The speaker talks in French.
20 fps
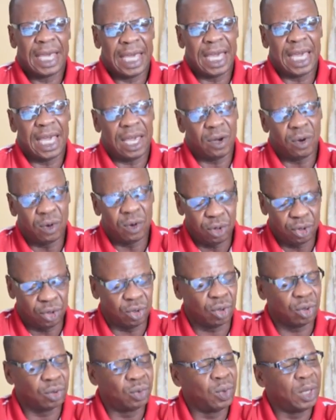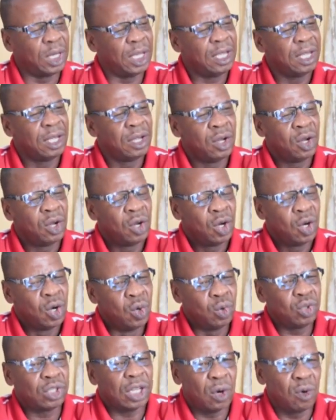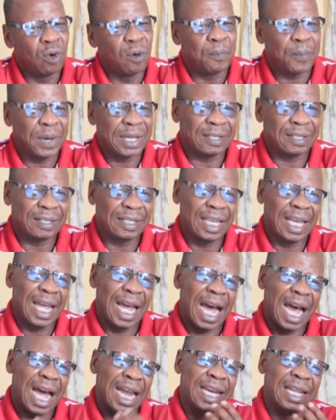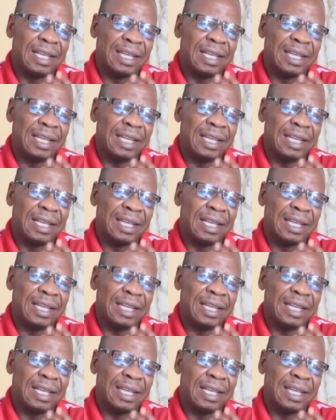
Et aujourd'hui, nous allons passer à